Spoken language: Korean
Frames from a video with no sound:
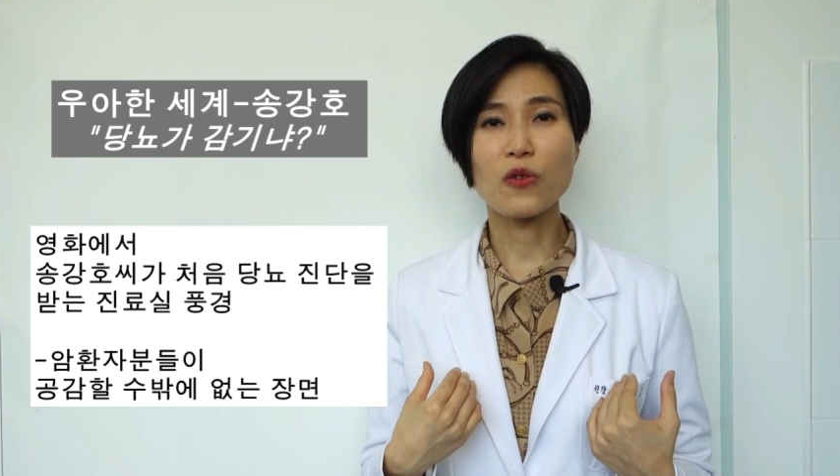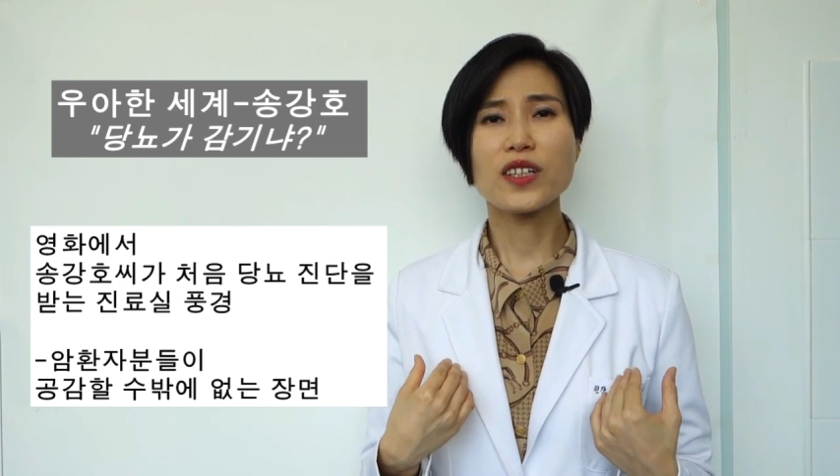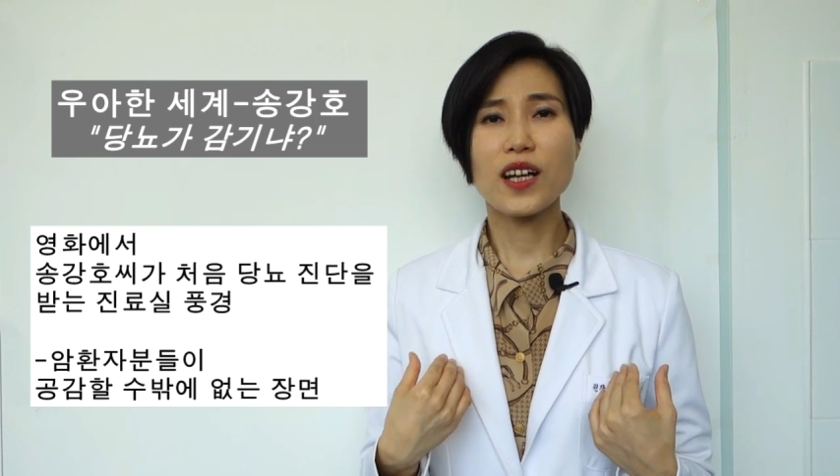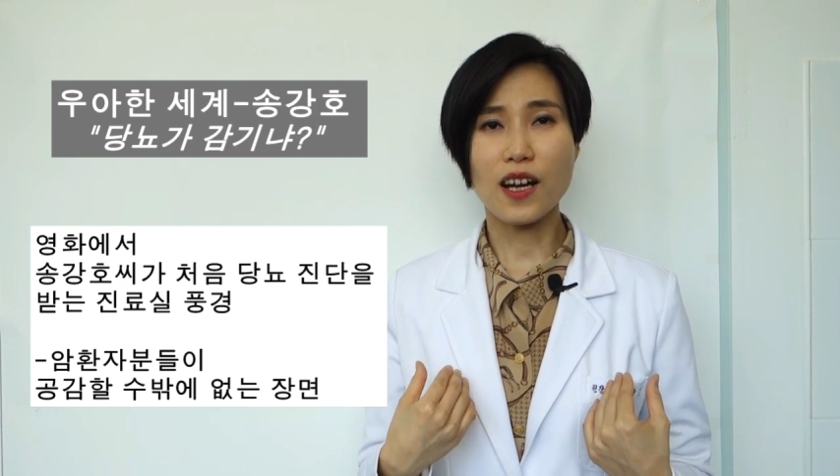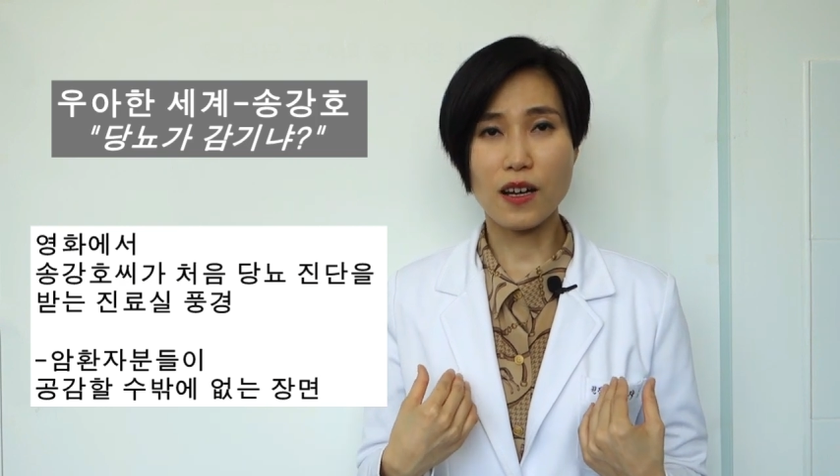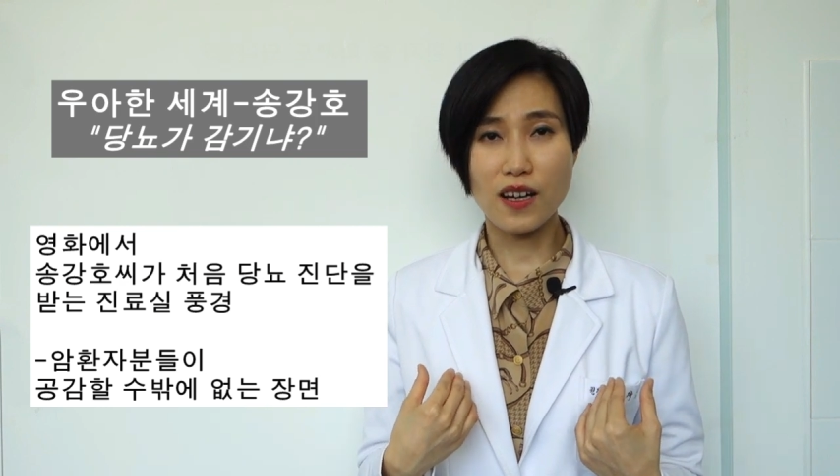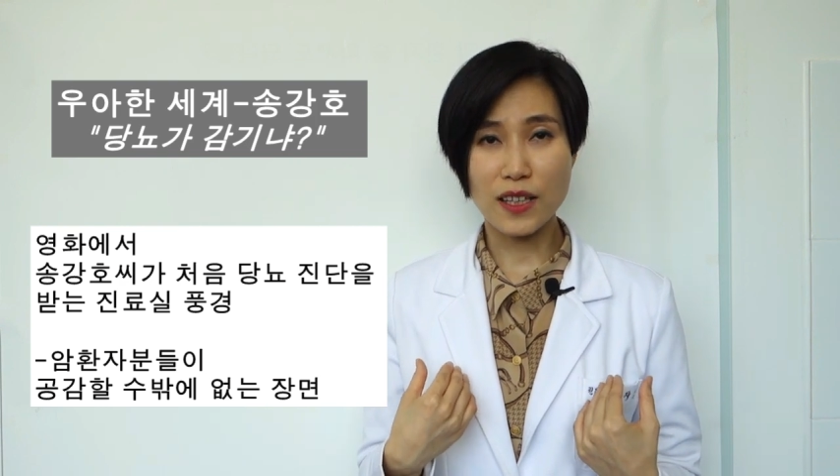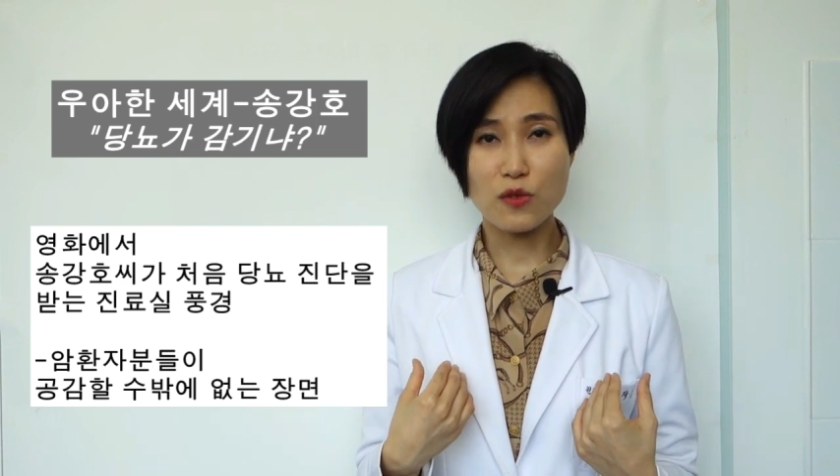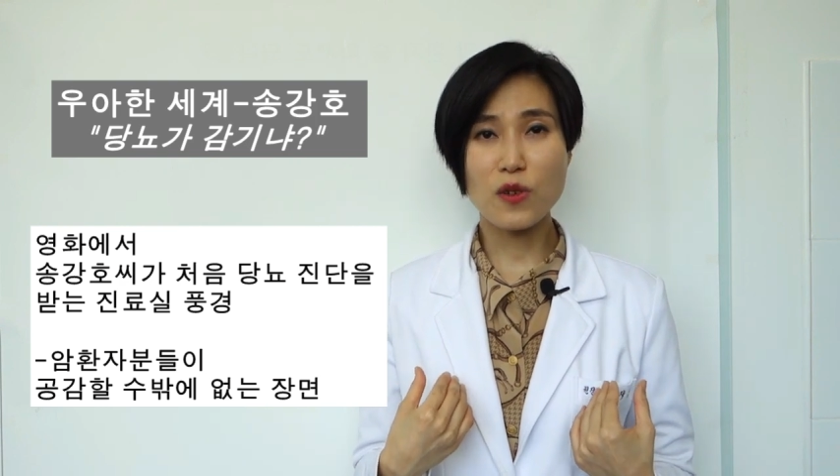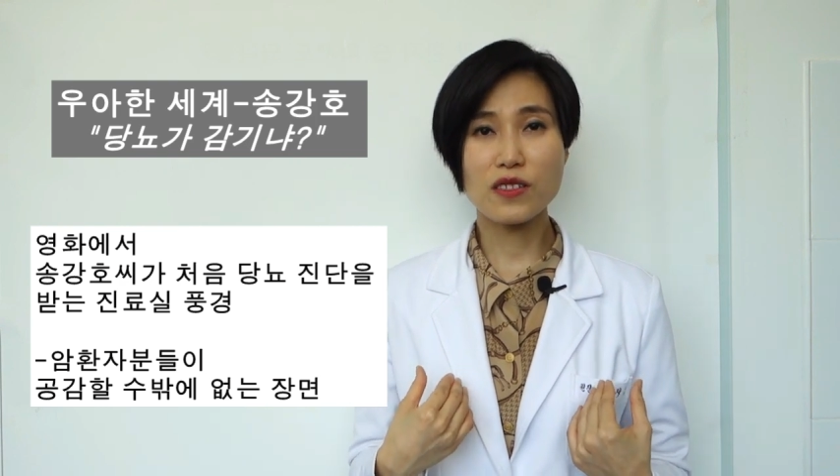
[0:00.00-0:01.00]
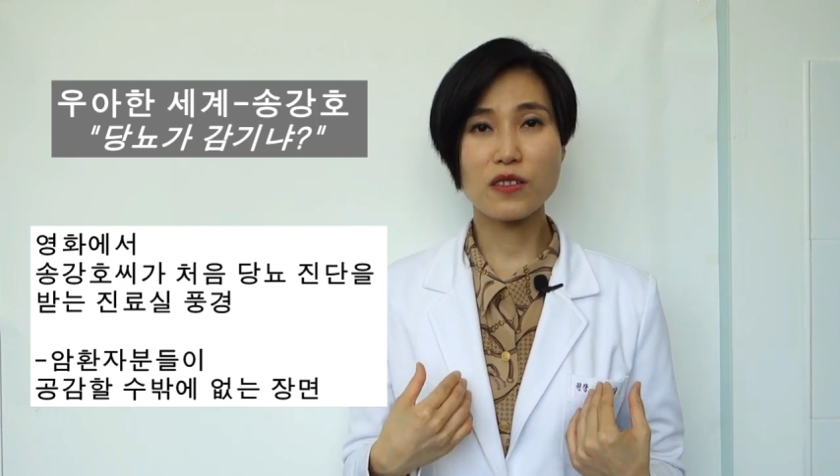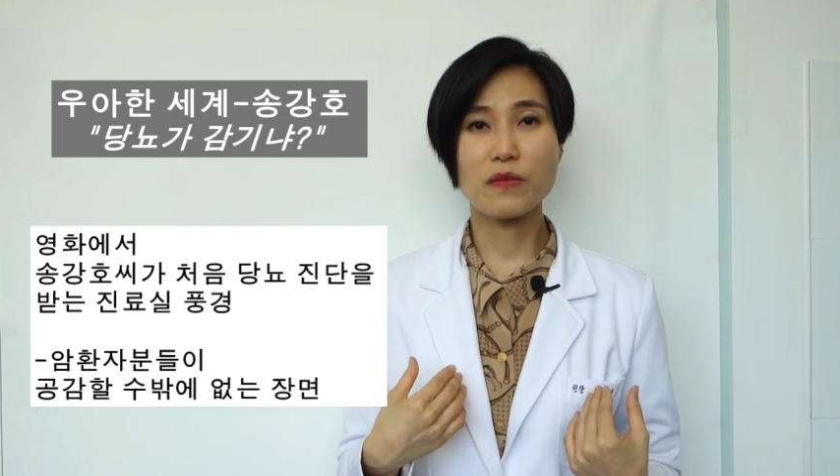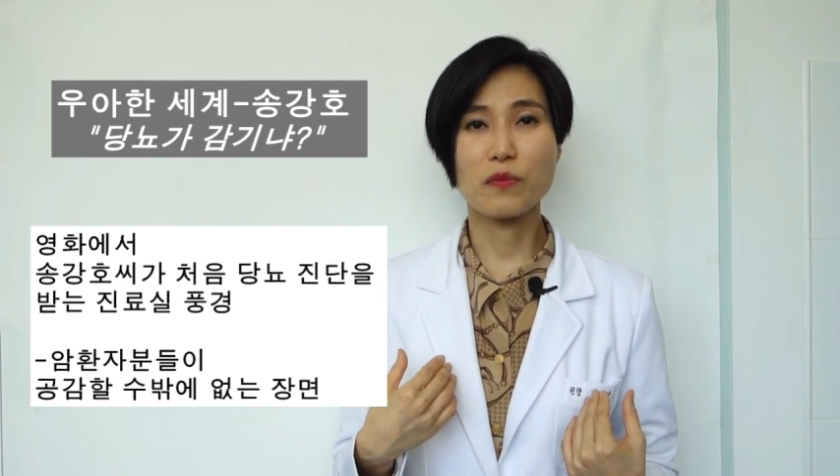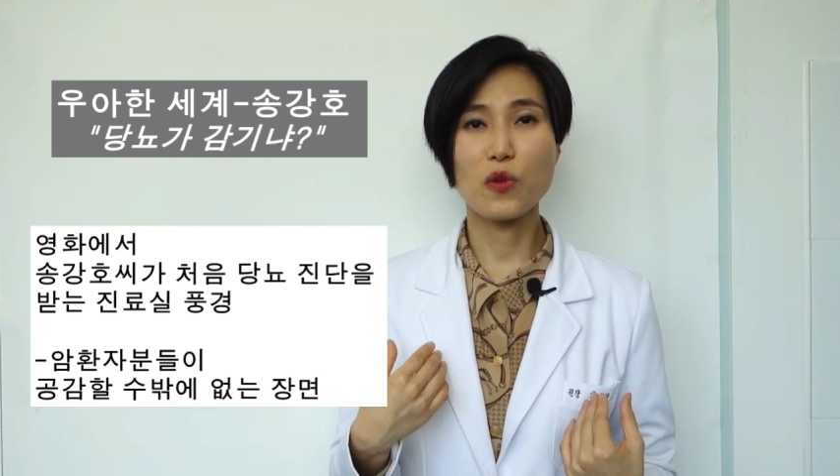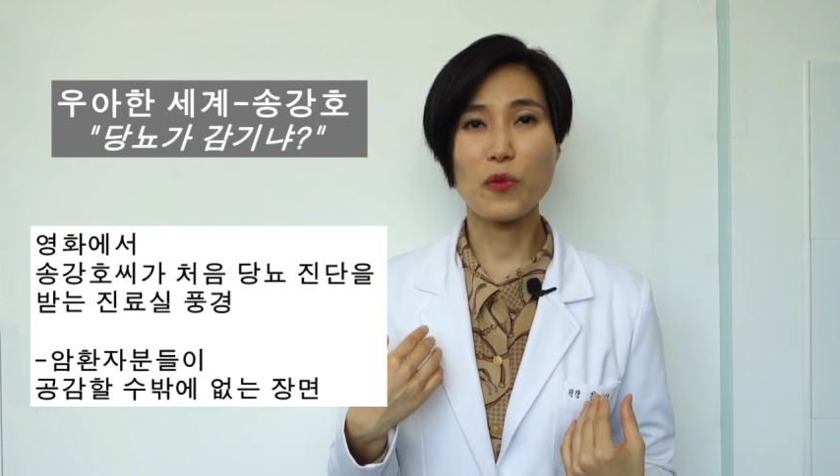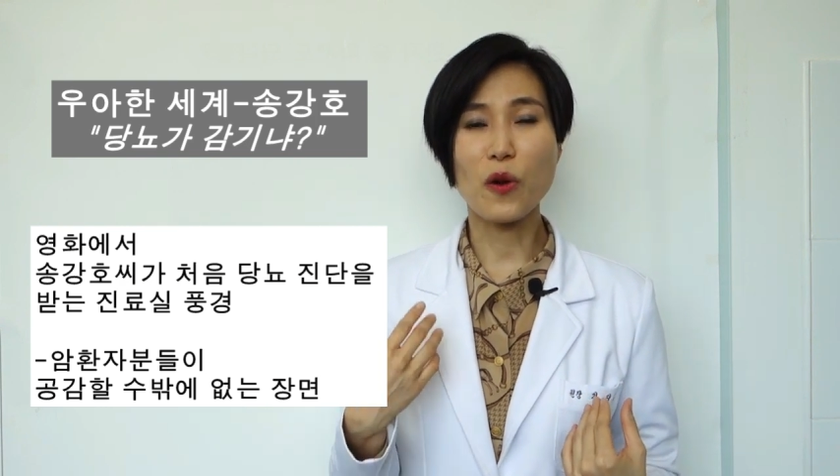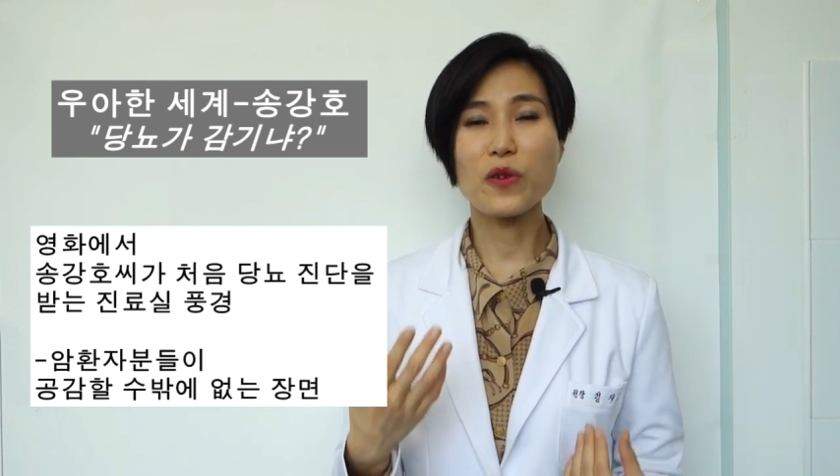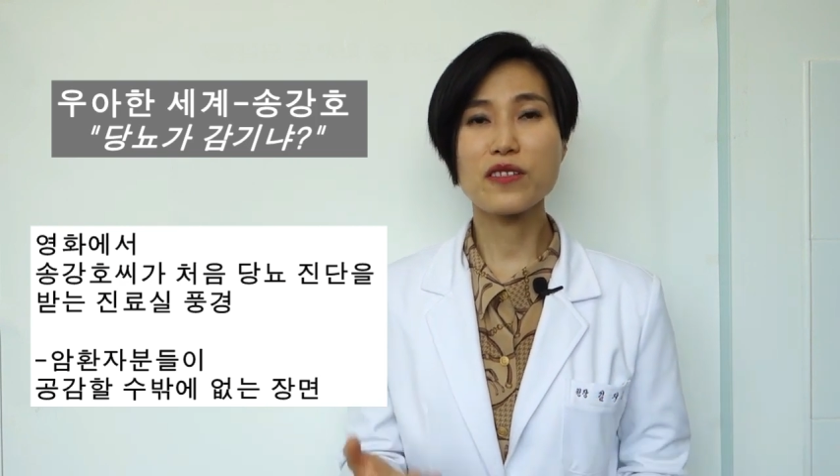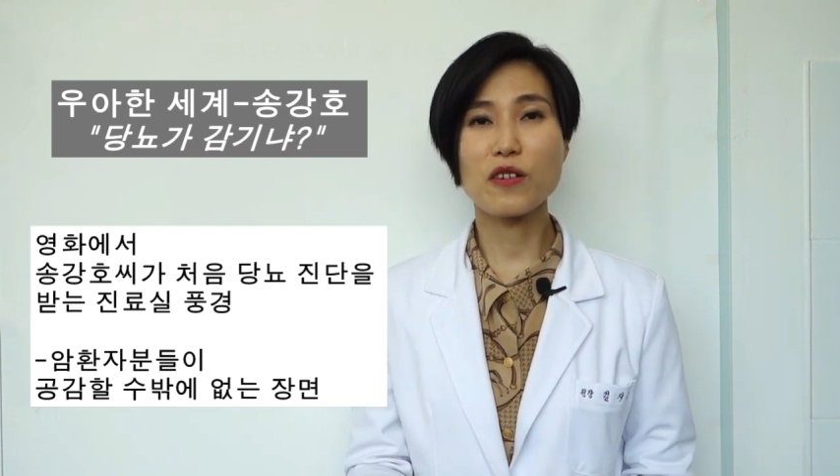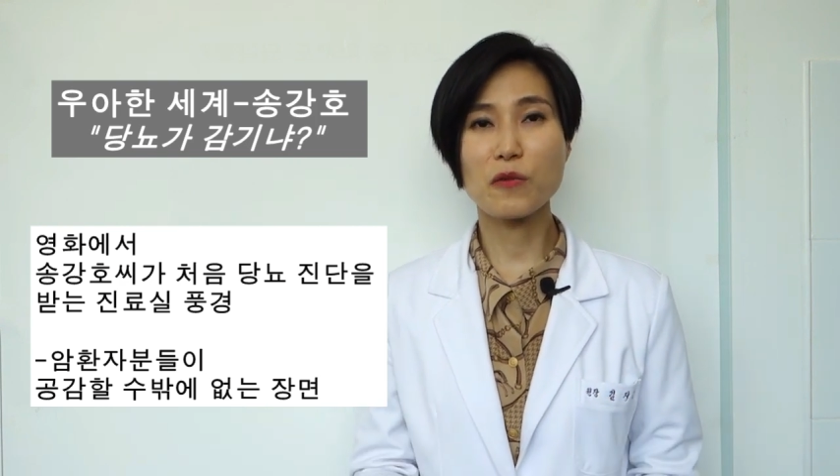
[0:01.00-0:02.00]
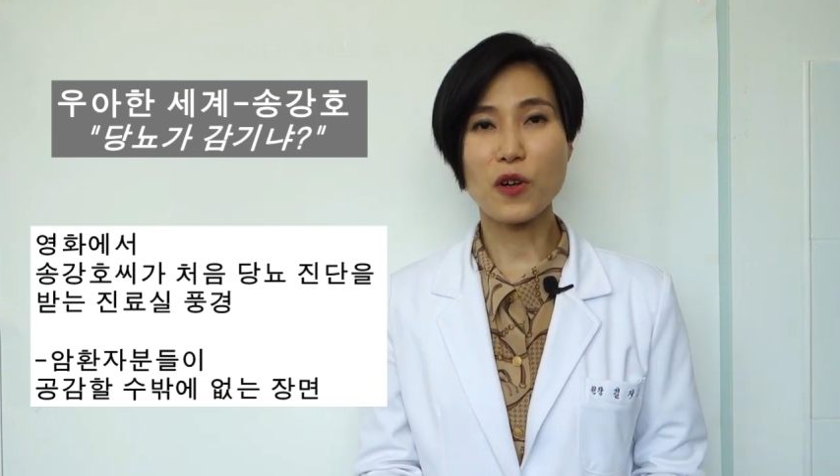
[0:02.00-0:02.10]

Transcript: 디가안 좋아서 뭐 병원에서